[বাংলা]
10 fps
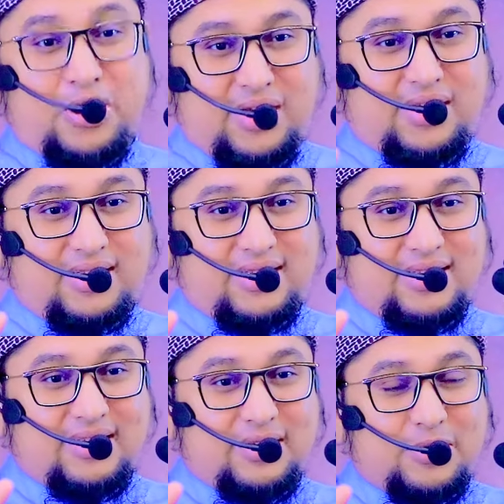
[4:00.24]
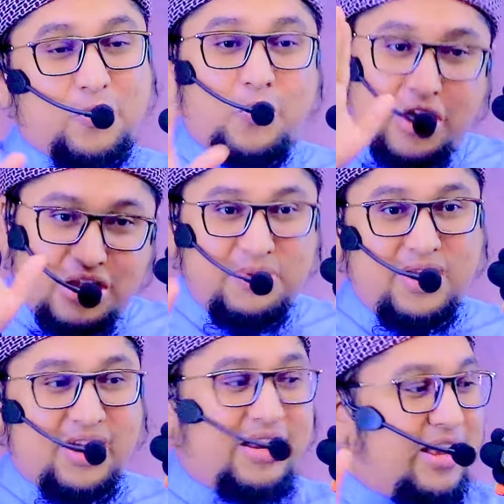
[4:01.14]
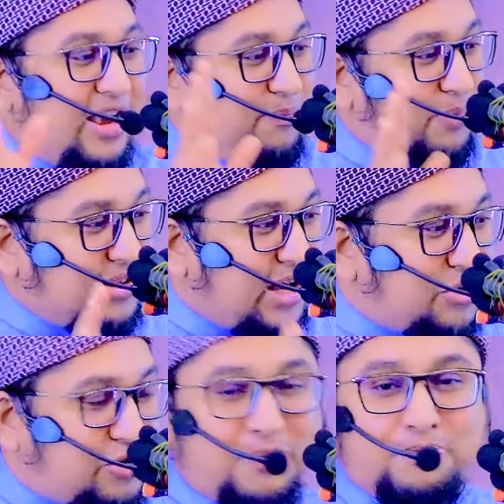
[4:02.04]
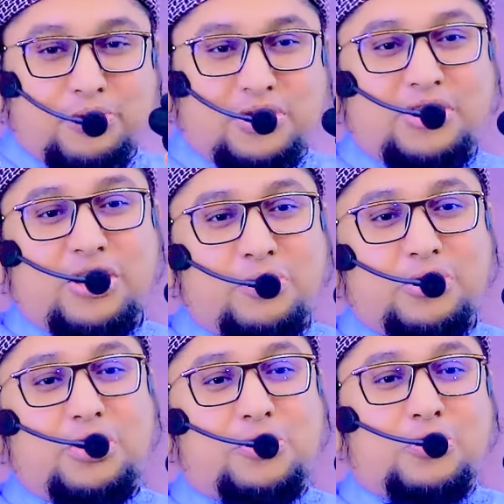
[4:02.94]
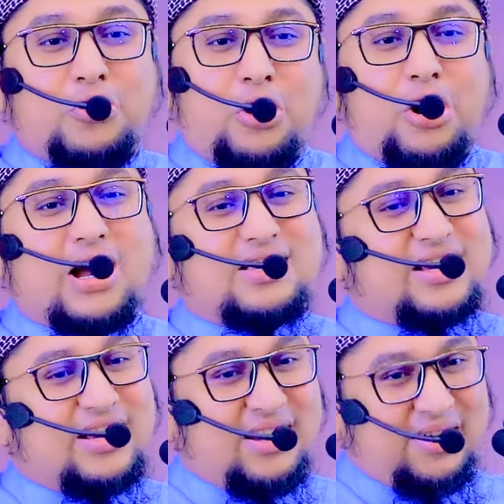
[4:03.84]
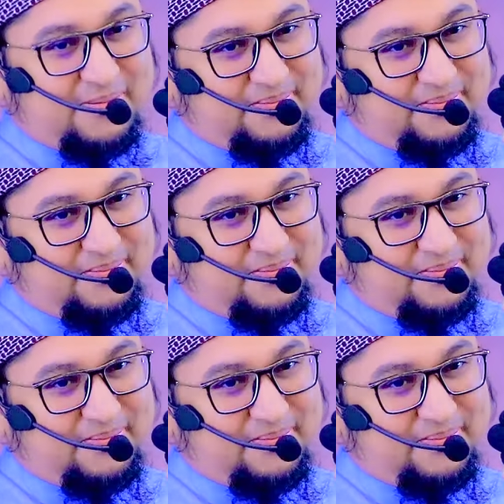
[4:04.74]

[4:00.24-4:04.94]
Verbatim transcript: পরে ওই মেয়ের এই পিতার সম্পত্তির মধ্যে কোনো হক আছে কিনা